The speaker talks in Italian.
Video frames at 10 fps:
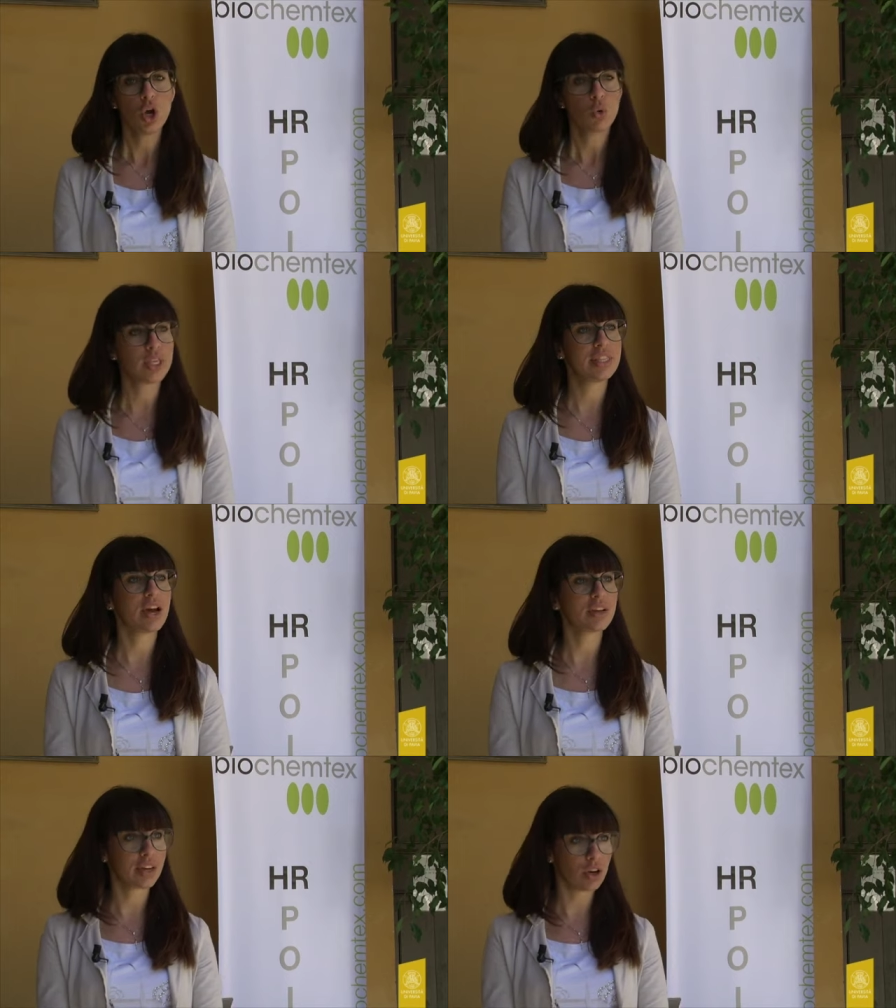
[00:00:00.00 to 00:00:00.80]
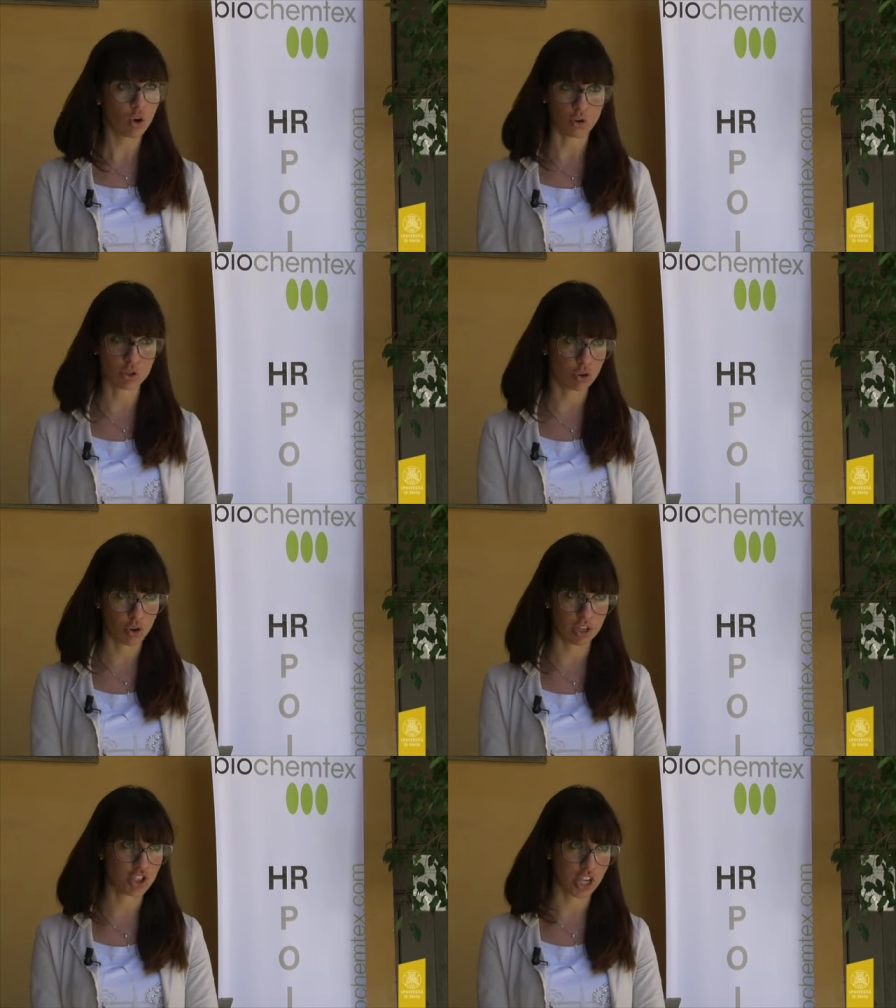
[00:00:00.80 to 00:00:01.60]
Quindi anche loro
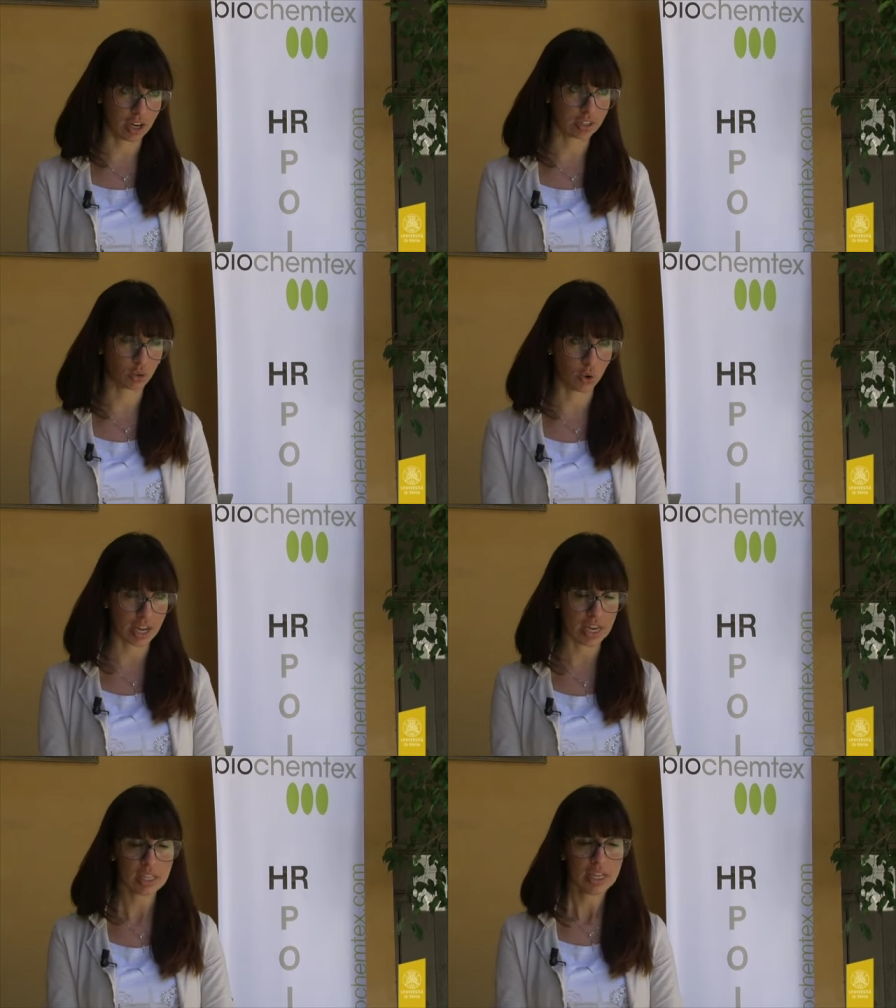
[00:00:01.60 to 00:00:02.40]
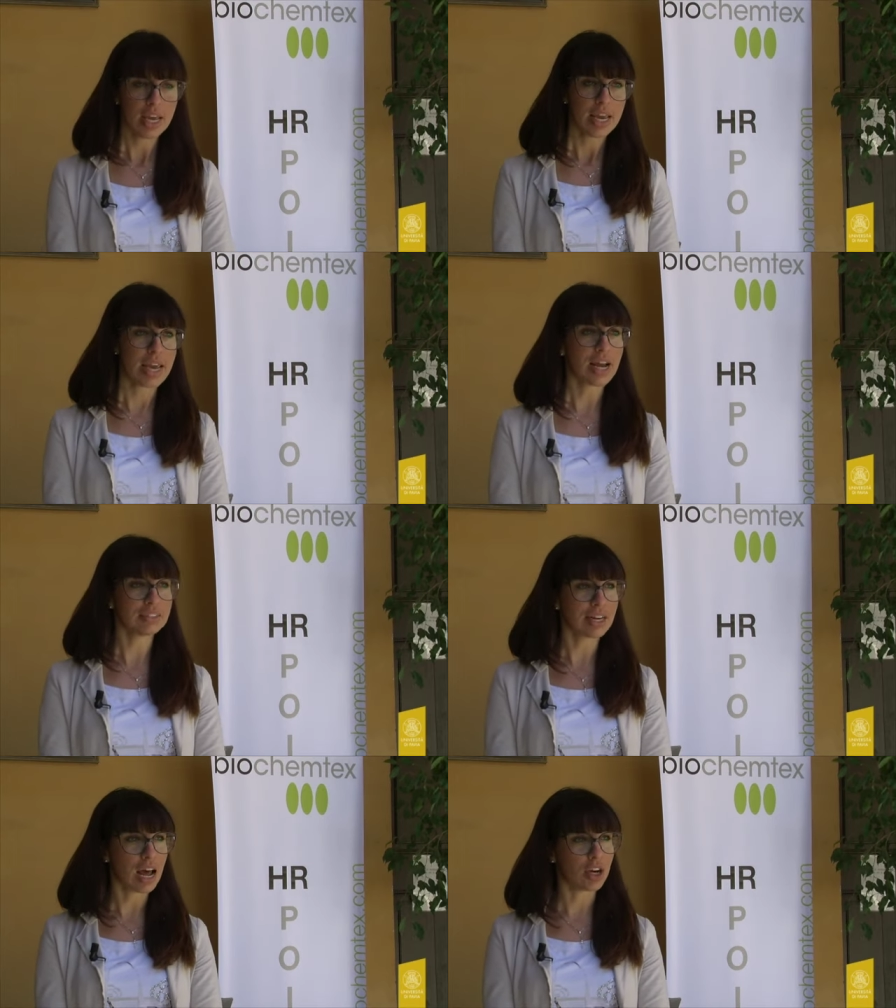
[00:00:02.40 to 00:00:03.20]
sono ricercatori e
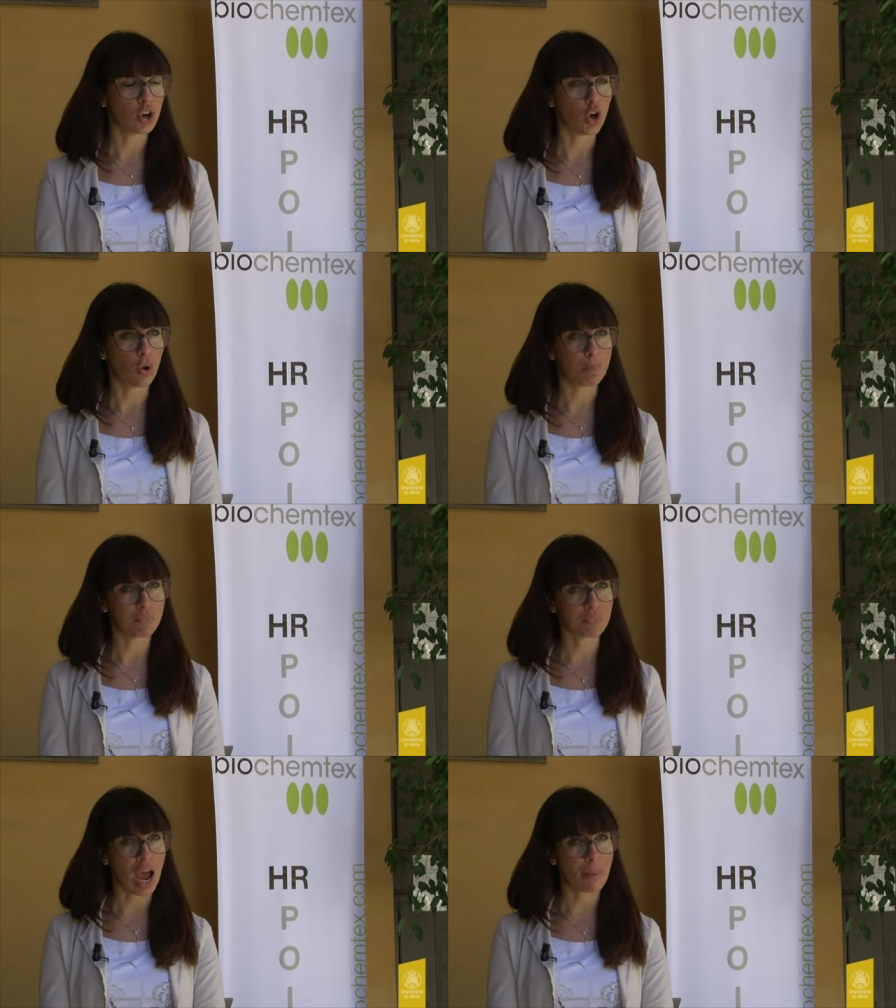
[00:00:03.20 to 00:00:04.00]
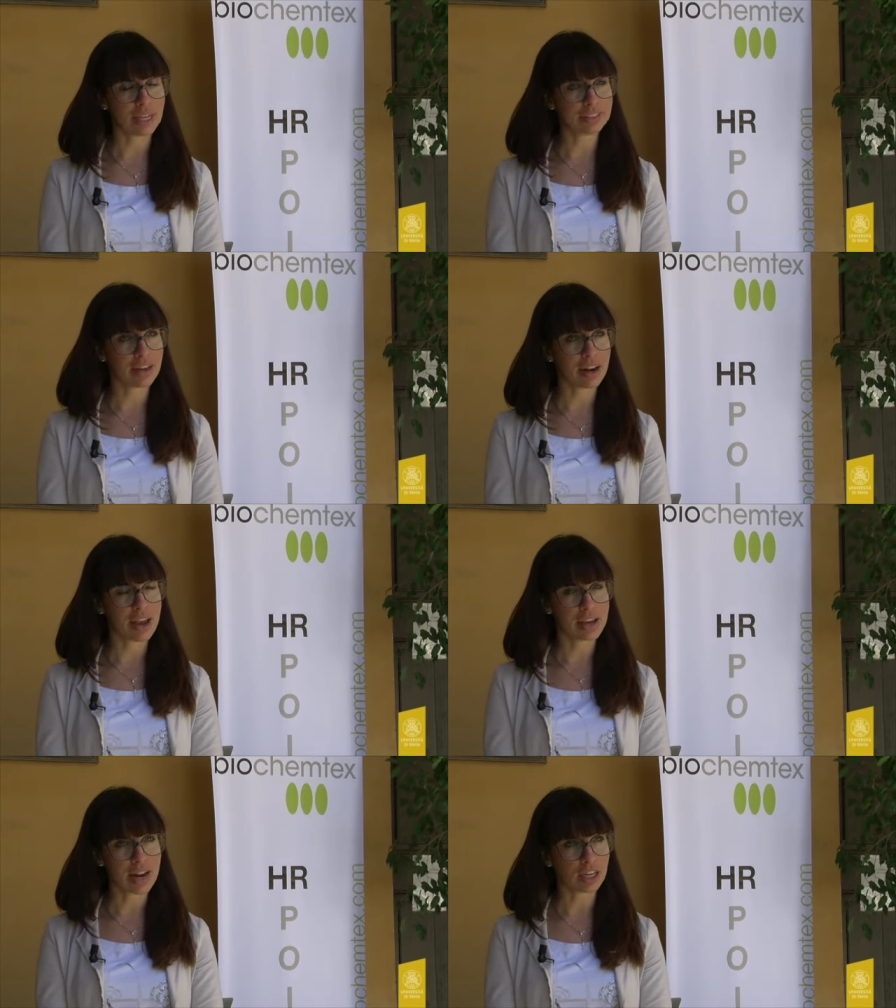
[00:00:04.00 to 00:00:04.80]
andranno mh, mm, a
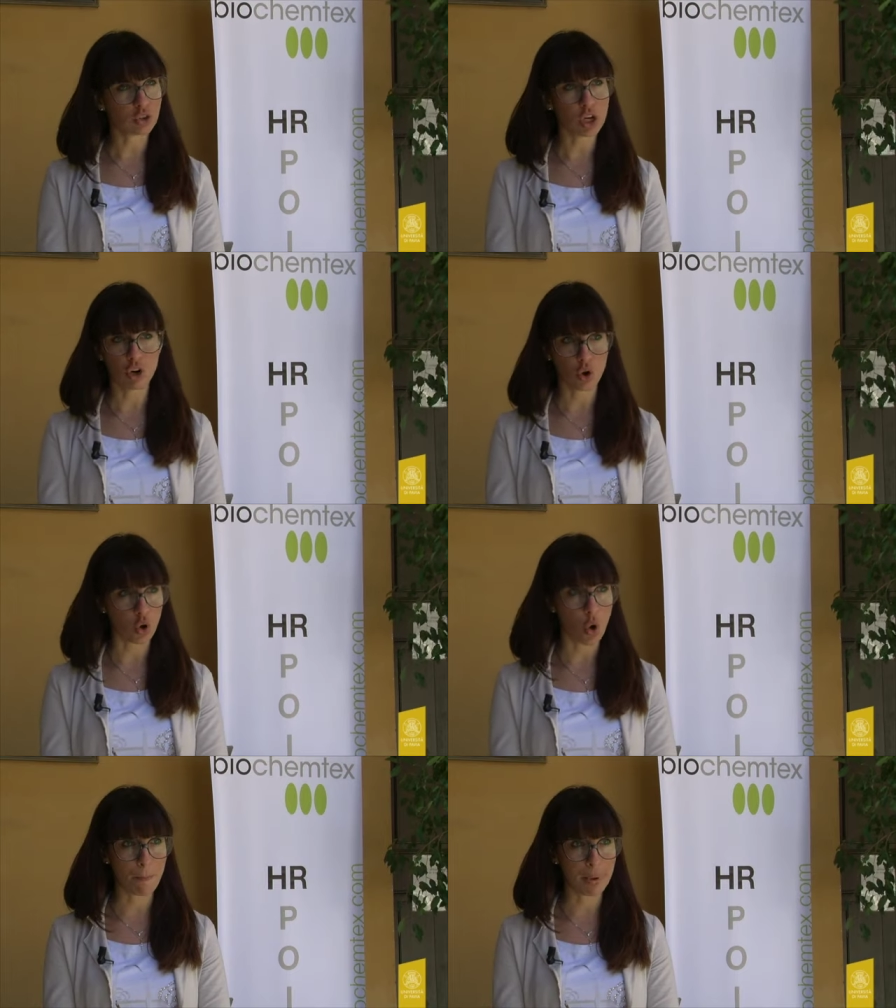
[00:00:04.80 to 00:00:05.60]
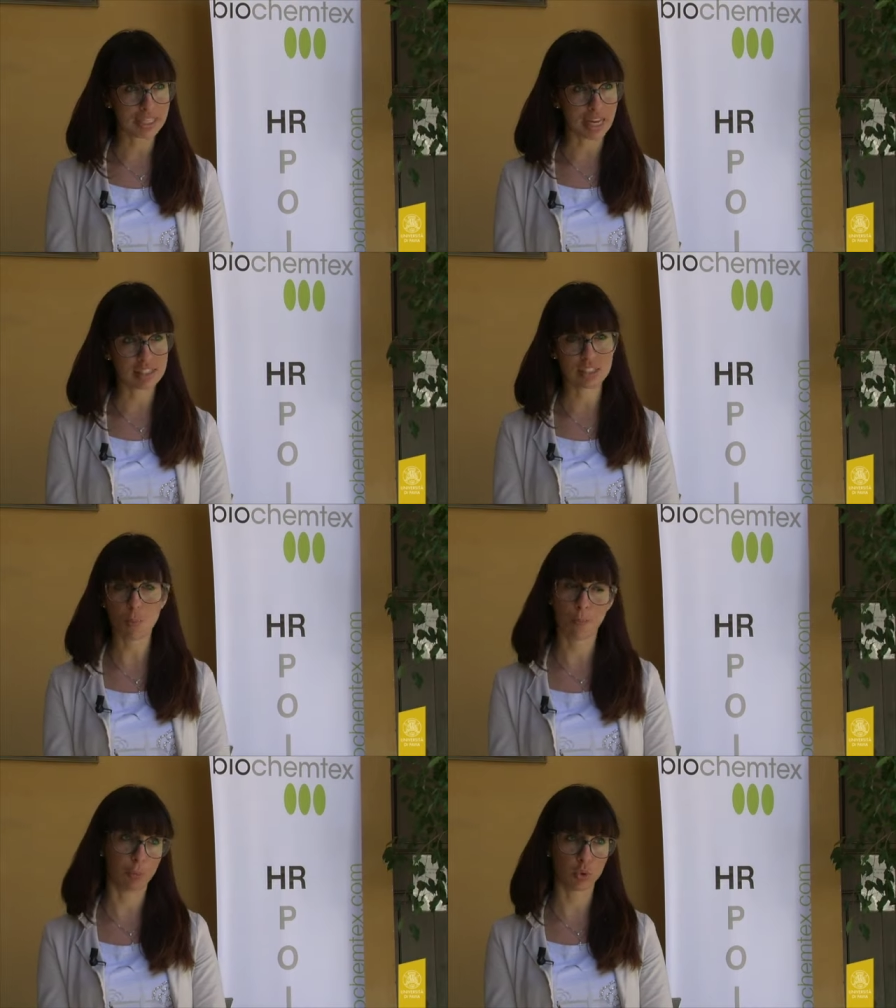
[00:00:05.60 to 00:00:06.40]
mettere in atto le loro competenze
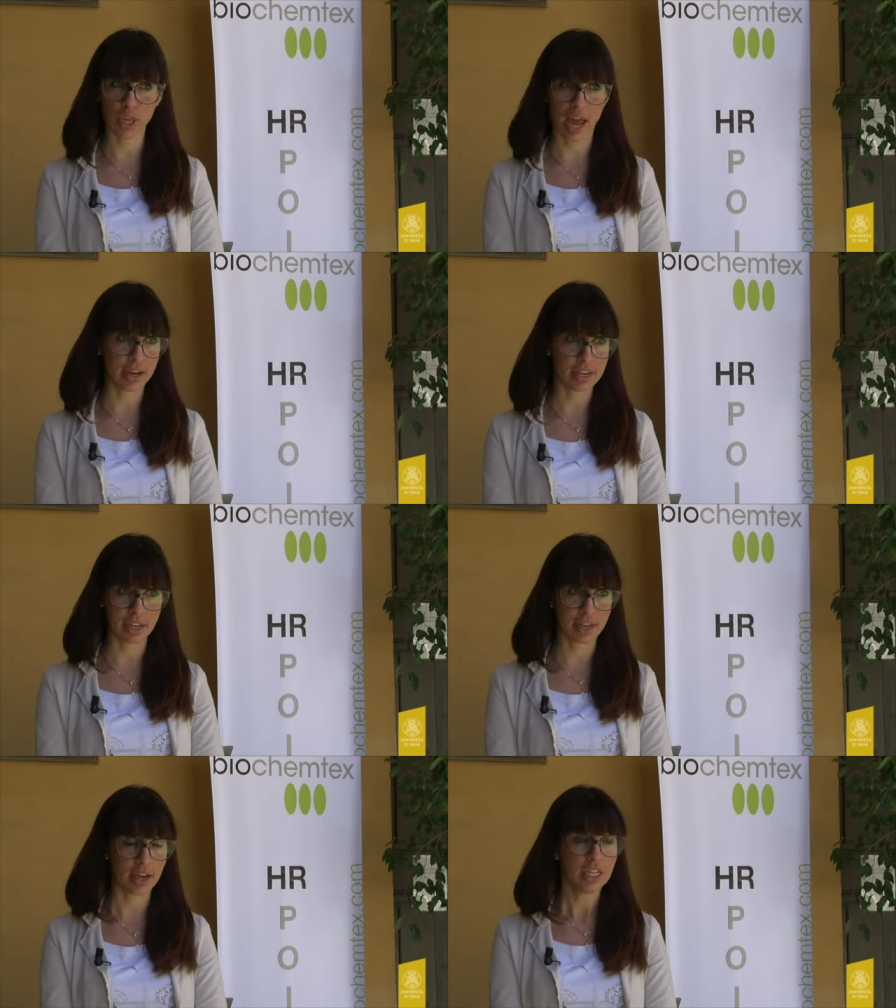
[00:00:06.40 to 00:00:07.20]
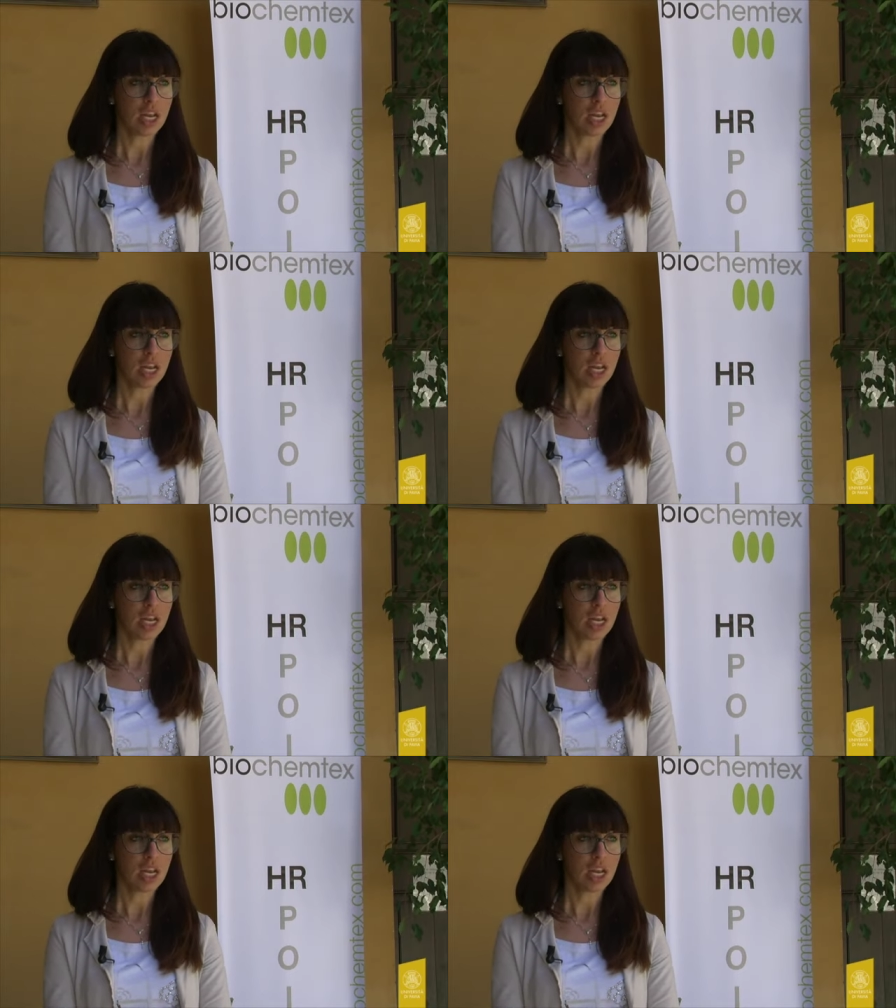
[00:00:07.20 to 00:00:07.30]
un po' più tecniche,